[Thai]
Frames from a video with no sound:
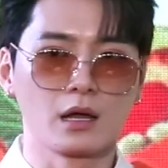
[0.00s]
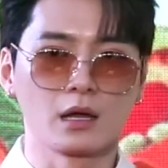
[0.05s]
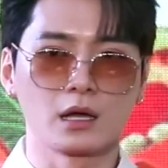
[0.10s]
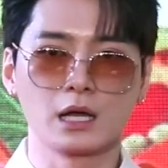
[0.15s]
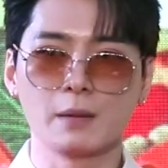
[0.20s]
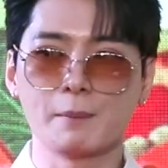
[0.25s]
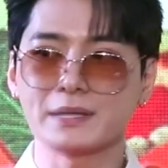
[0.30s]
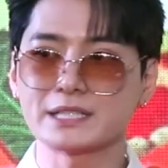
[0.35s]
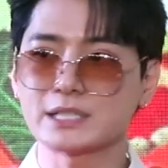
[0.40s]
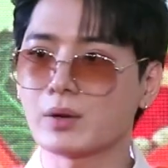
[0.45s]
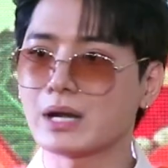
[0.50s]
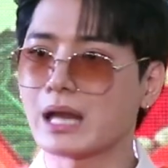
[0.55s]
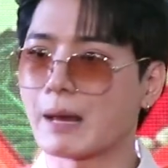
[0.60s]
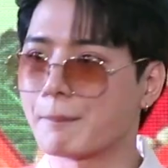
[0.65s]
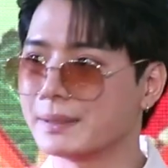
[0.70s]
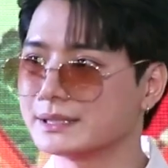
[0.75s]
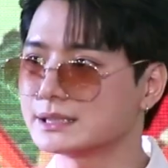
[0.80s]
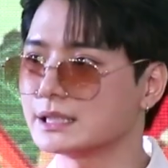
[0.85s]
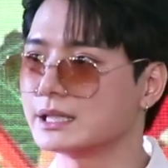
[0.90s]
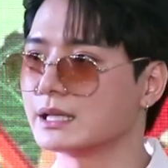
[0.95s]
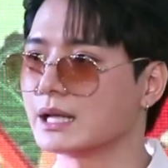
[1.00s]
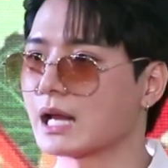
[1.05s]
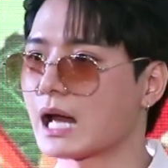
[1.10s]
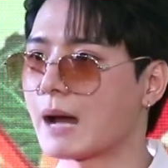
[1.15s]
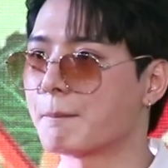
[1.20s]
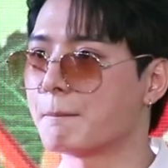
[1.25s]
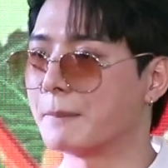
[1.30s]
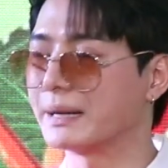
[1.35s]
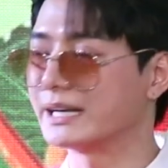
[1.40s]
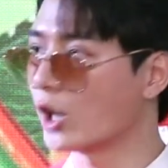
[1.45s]
คือไม่ใช่ว่าหลับไม่สนิทนะค
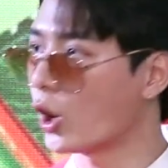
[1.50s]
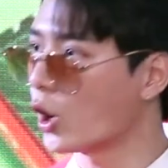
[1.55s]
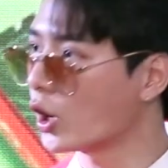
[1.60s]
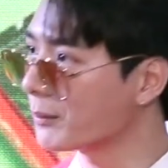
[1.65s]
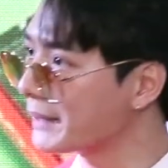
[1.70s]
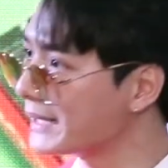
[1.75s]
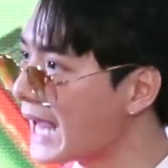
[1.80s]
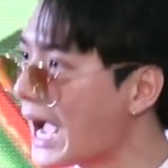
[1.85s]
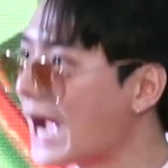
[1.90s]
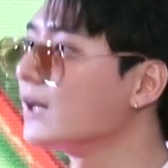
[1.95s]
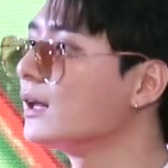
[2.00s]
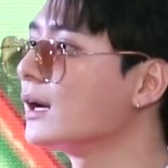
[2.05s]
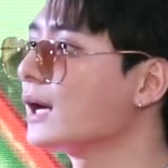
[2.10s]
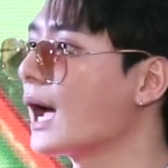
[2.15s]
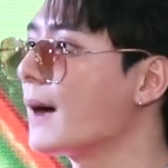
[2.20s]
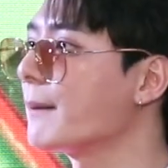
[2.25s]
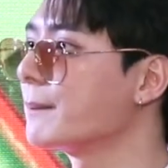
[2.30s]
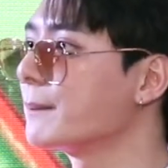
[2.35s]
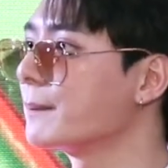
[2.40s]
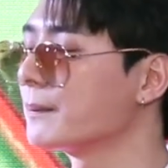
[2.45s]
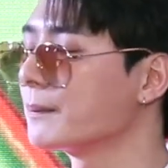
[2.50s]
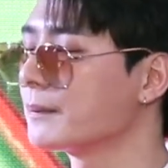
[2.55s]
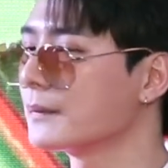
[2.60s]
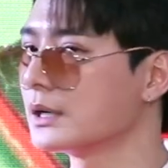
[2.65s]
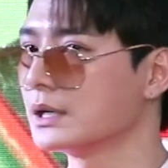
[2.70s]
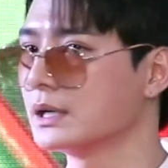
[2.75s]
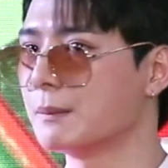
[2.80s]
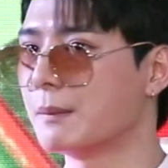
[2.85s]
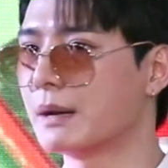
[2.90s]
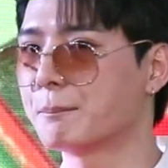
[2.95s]
รับมันนอนไม่ได้เลยครับ
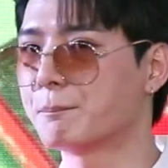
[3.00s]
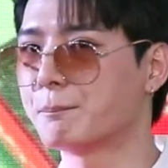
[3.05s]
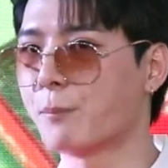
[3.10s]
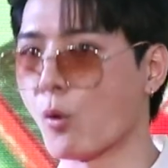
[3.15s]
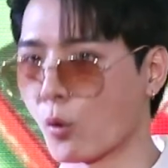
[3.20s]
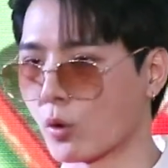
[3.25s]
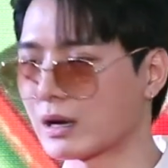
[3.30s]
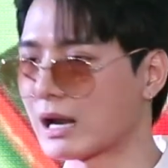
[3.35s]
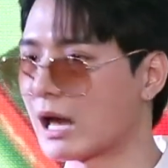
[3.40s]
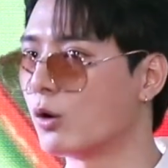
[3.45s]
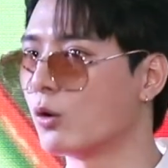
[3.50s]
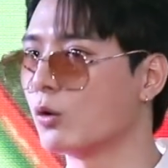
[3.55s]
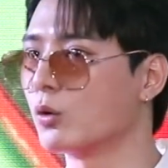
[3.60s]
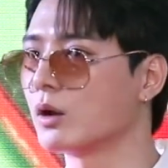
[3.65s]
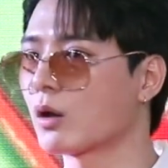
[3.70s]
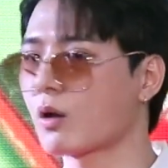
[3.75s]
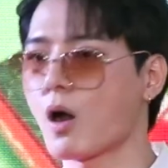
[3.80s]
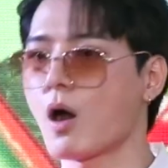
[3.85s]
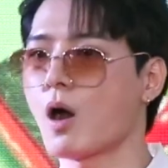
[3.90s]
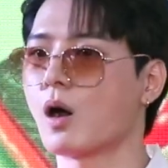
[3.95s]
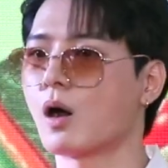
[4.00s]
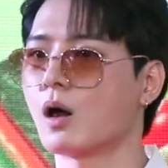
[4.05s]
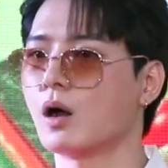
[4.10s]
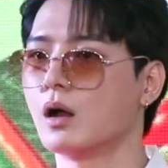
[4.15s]
คือมันปลุกเราแล้วก็